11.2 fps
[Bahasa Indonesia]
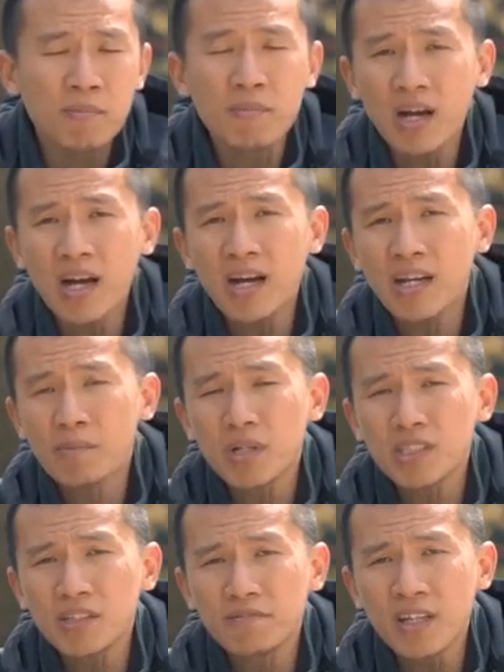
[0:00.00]
maka ada yang
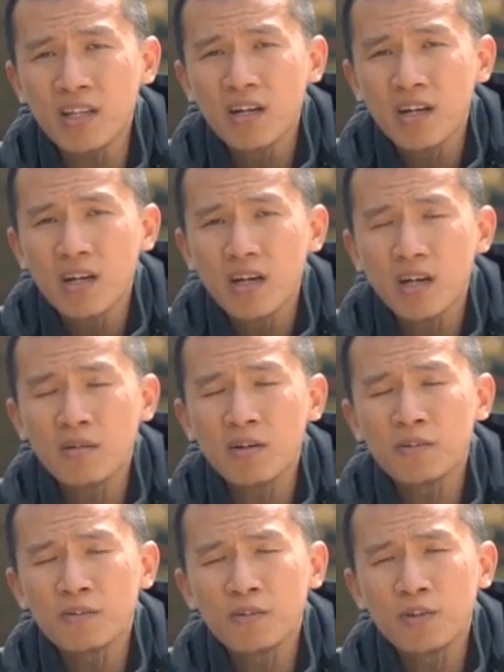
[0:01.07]
bersifat
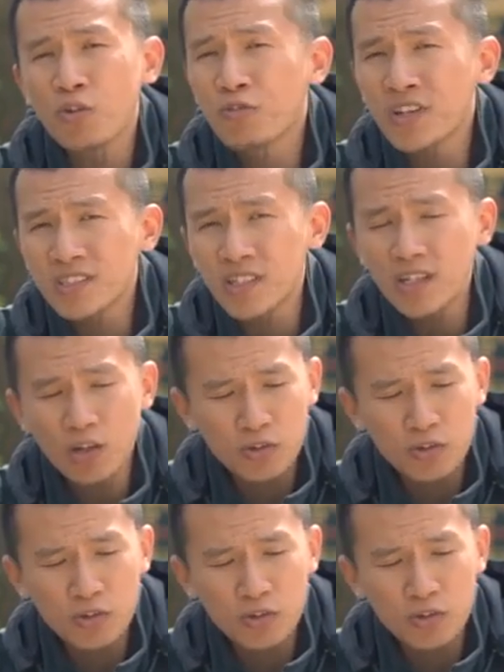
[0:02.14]
Uh, e, non fiksi.